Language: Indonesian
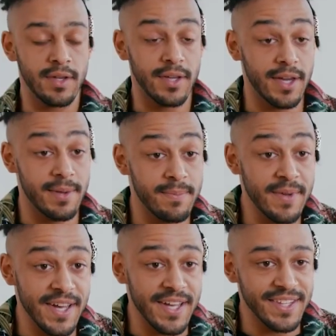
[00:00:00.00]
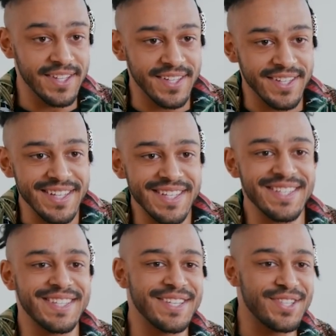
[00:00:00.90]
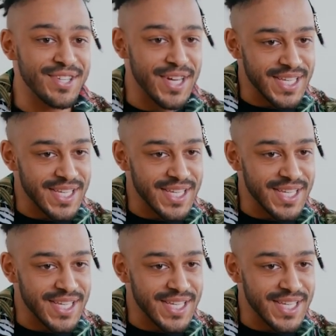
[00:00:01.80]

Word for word: videoin aja something ya